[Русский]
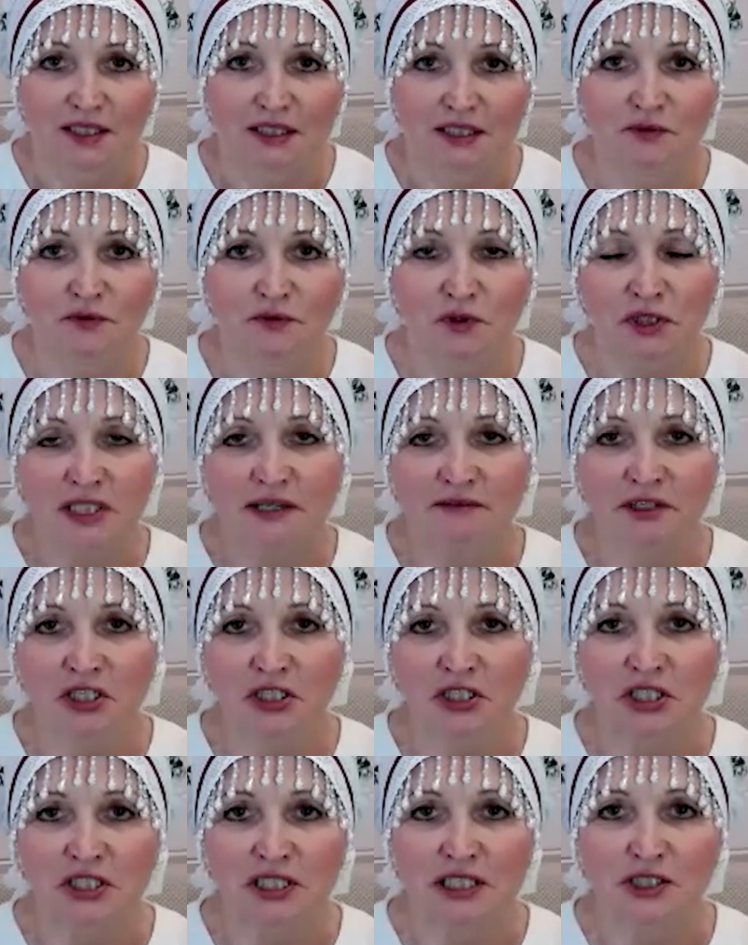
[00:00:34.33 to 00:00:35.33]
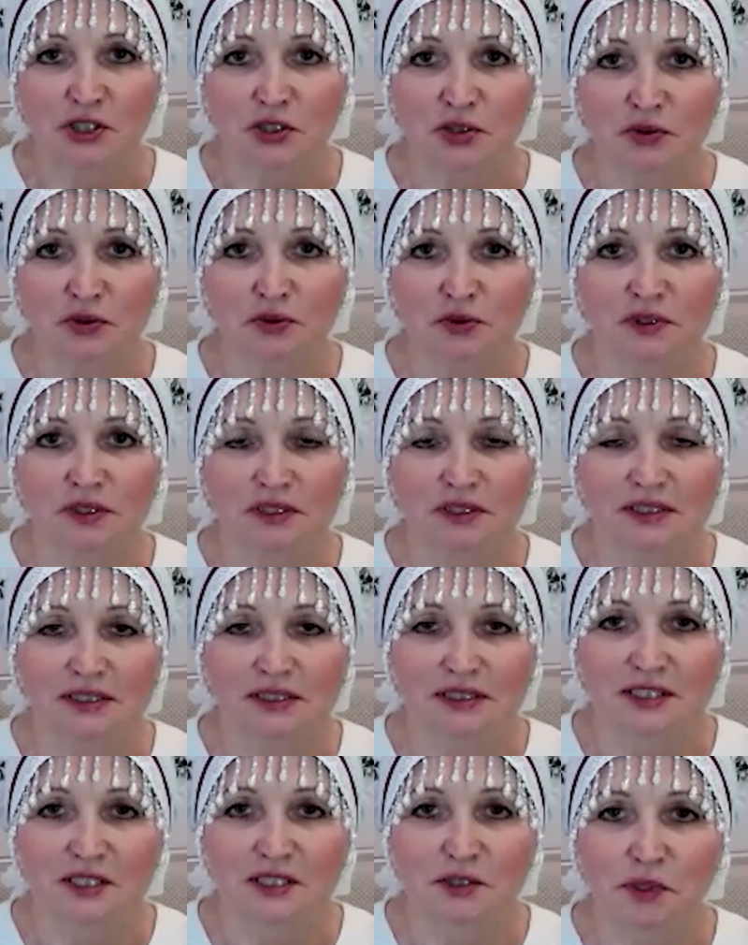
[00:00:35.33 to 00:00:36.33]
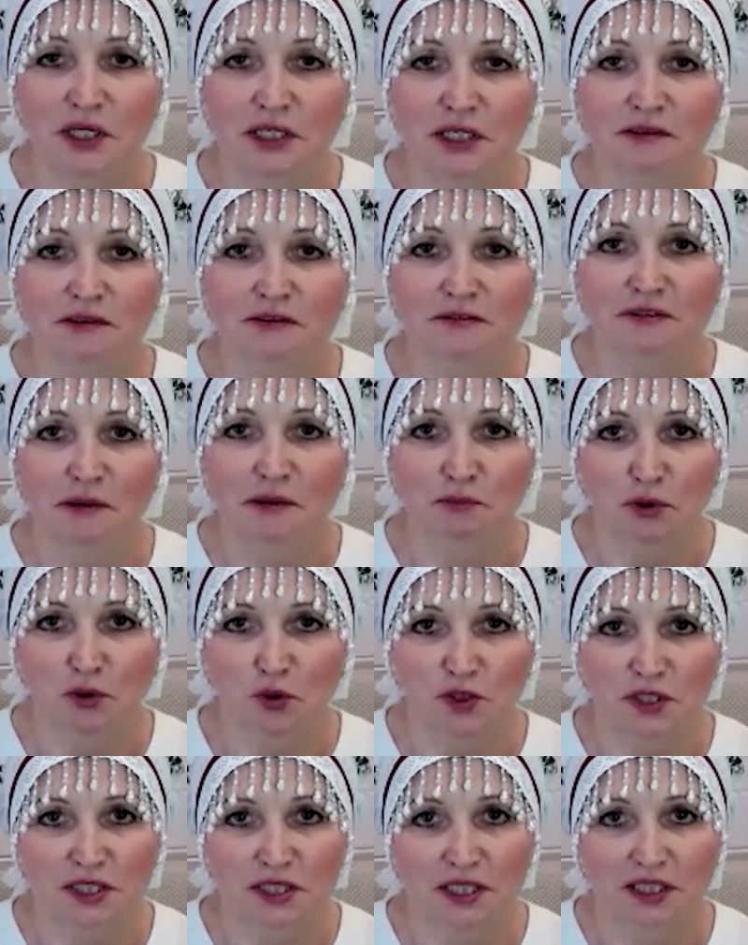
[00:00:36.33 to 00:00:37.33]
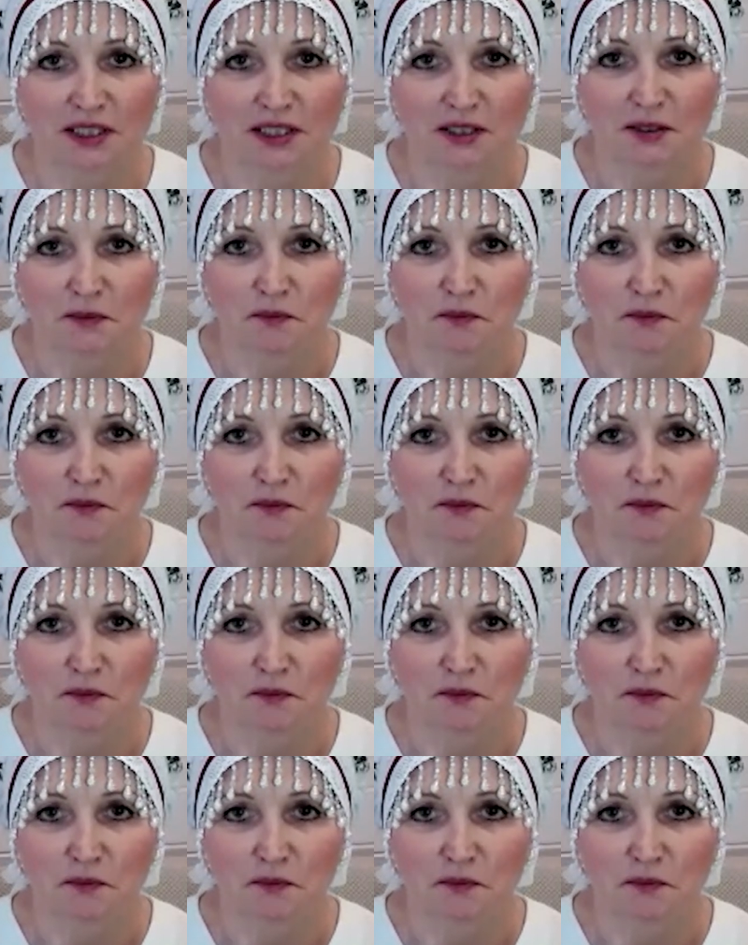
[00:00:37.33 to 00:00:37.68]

Ну вот, наверное, начну а, с первого вопроса.